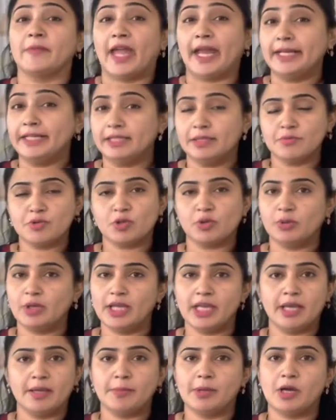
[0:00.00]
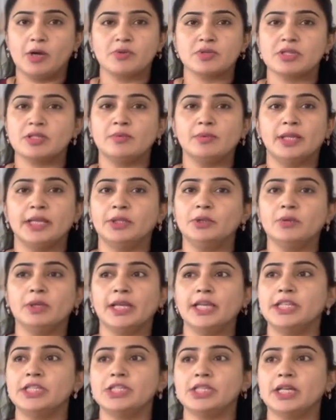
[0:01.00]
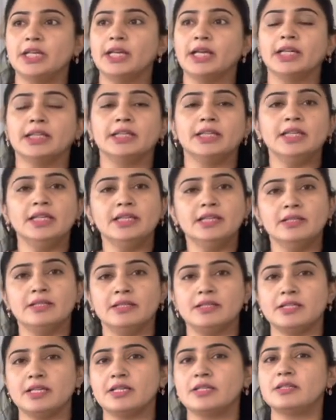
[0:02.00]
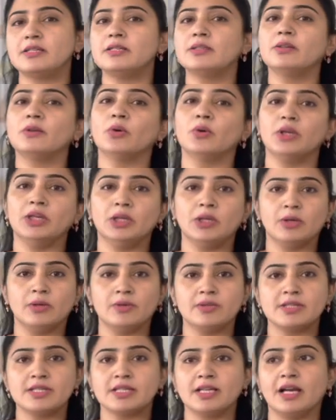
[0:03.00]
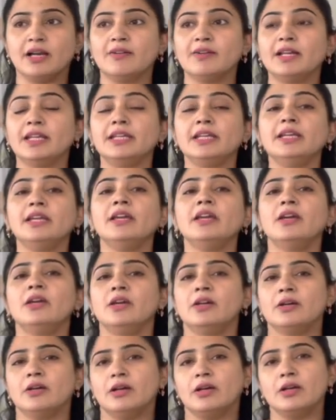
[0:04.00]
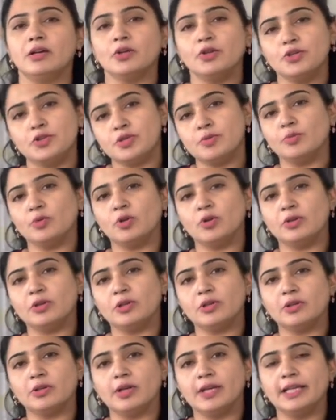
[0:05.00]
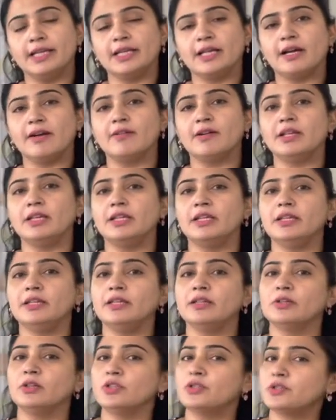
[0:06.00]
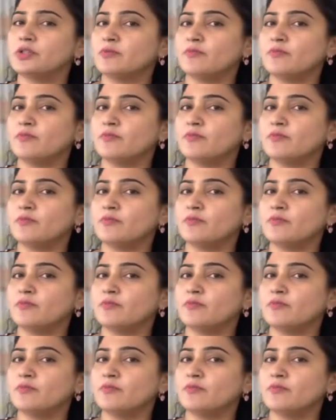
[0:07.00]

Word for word: ఐటమ్స్ కూడా ఏమీ అవసరం లేదు క్లీన్ చేయడానికి జస్ట్ కొన్ని క్లోత్స్ కావాలి కొంచెం కోకోనట్ ఆయిల్ కావాలి కొంచెం